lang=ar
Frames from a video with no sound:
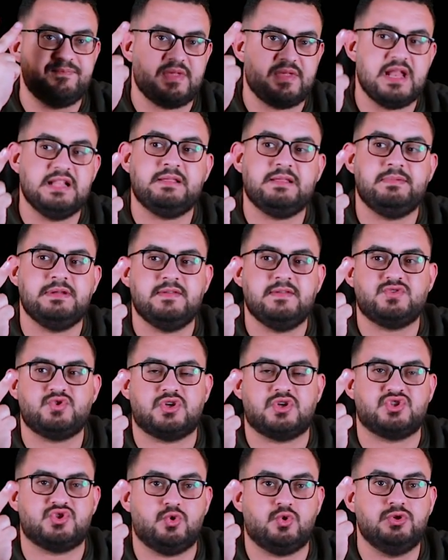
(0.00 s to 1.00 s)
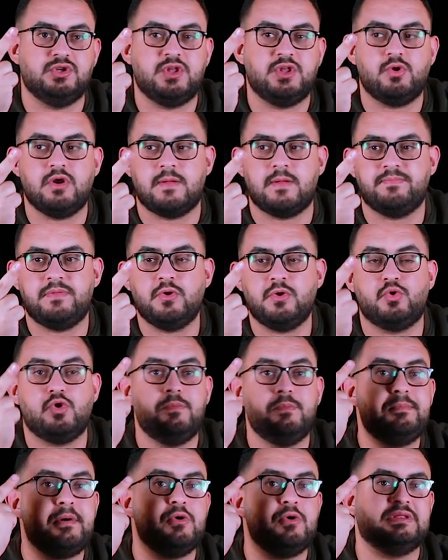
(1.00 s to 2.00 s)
ثلاثه بينافسوا على الصعود لدوري ابطال اوروبا